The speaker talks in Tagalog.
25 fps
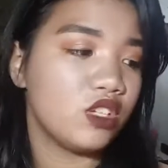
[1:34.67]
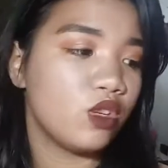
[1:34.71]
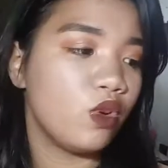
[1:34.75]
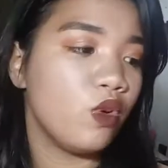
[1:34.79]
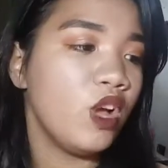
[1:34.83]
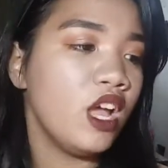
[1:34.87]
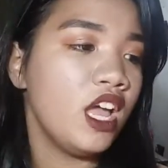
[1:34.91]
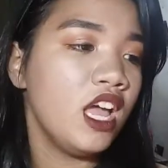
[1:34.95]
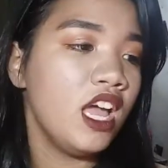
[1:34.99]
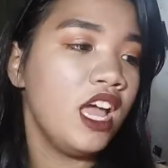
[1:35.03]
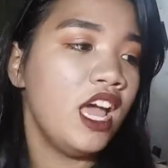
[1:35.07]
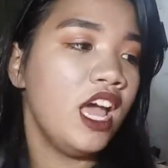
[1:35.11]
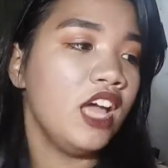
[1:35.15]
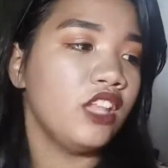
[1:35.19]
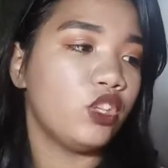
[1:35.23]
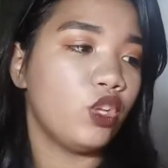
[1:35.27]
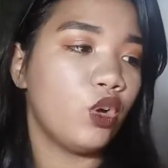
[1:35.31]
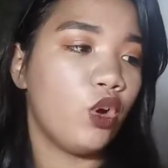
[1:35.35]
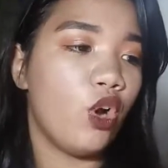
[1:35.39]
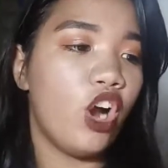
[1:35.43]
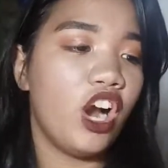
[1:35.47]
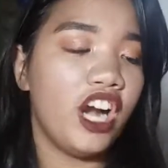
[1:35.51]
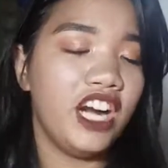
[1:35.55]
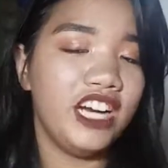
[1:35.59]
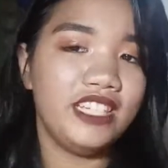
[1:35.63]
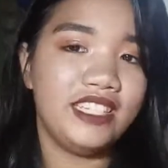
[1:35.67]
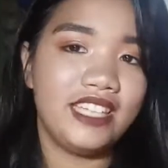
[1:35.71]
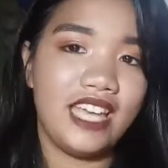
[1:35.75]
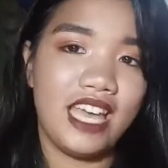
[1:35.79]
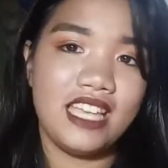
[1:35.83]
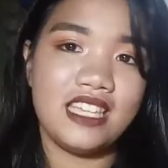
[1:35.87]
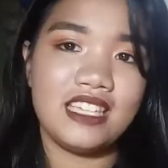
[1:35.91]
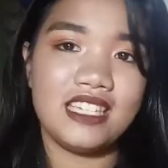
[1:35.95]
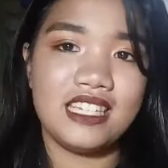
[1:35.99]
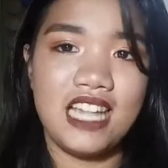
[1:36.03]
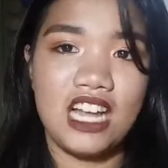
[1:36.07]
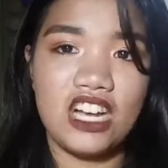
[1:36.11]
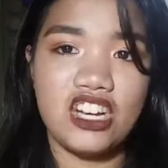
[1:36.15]
So, so hard
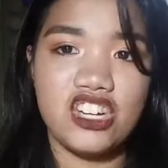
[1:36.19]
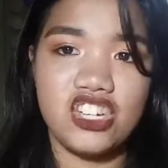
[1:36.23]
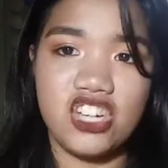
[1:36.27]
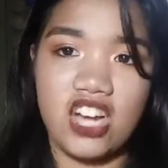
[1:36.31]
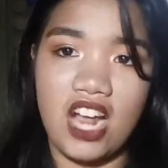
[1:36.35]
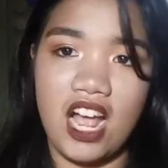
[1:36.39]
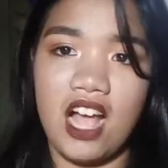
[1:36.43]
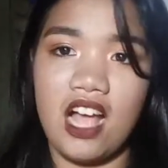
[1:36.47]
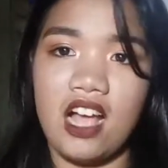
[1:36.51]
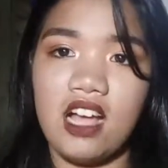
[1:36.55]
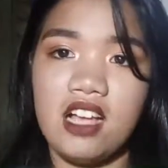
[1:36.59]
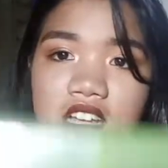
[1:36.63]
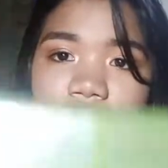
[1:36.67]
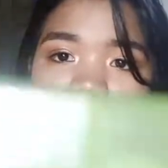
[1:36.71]
case lang siya